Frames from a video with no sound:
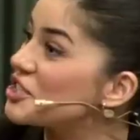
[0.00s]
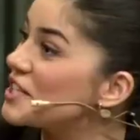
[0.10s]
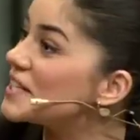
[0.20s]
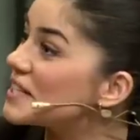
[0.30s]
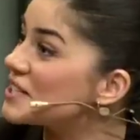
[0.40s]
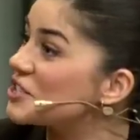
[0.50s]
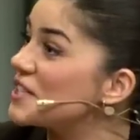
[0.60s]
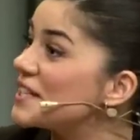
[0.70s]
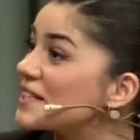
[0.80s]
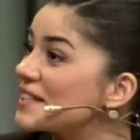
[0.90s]
şiir
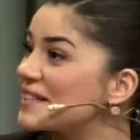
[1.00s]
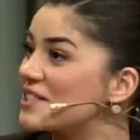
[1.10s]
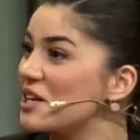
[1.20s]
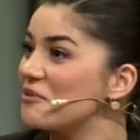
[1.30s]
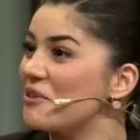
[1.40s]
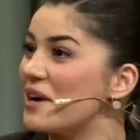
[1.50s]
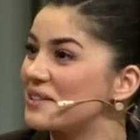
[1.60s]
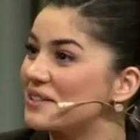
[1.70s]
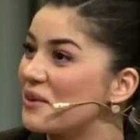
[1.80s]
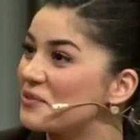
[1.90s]
şiir şeyim
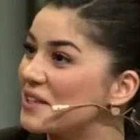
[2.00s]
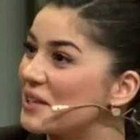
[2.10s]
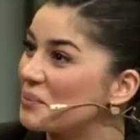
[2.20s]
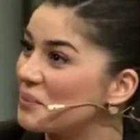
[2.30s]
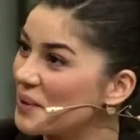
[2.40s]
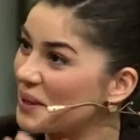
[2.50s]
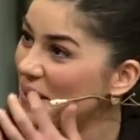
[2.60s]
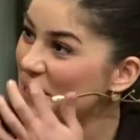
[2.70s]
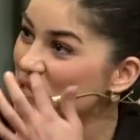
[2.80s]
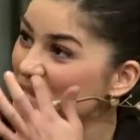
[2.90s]
vardı defterim.
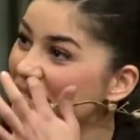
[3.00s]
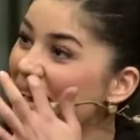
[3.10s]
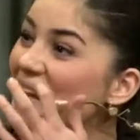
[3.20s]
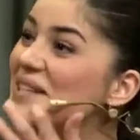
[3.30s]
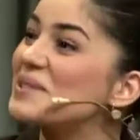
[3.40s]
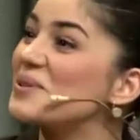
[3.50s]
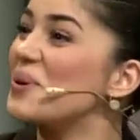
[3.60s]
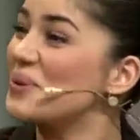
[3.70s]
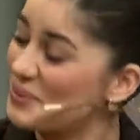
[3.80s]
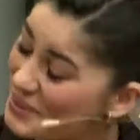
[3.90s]
Şiirler
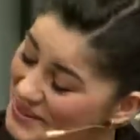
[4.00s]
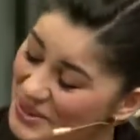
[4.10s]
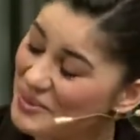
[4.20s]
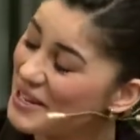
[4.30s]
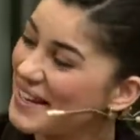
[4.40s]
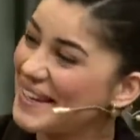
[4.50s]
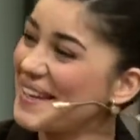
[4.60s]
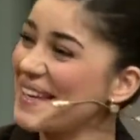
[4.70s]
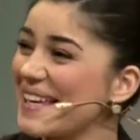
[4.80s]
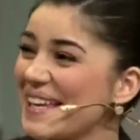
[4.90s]
Öyle mi? onu. ona Yazıyor
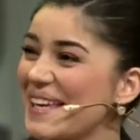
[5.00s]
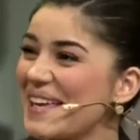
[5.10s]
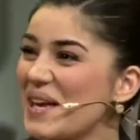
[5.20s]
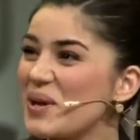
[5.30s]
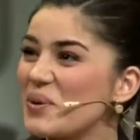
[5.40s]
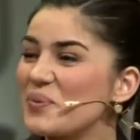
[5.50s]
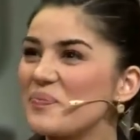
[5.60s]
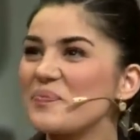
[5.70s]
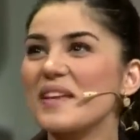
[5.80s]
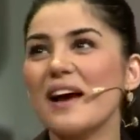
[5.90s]
musun hala
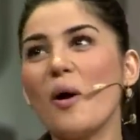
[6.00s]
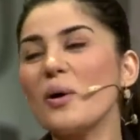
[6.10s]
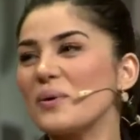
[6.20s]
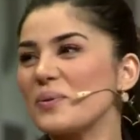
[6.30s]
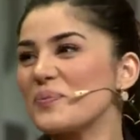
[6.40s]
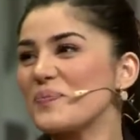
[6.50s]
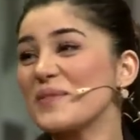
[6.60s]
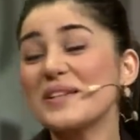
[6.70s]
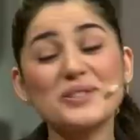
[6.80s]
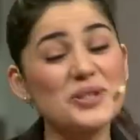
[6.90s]
şiirler? Seviyor
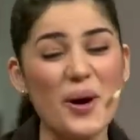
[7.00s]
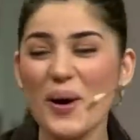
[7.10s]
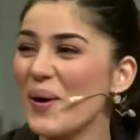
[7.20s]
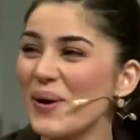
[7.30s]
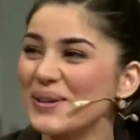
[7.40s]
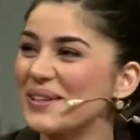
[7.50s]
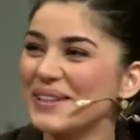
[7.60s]
musun şiirler? Çok.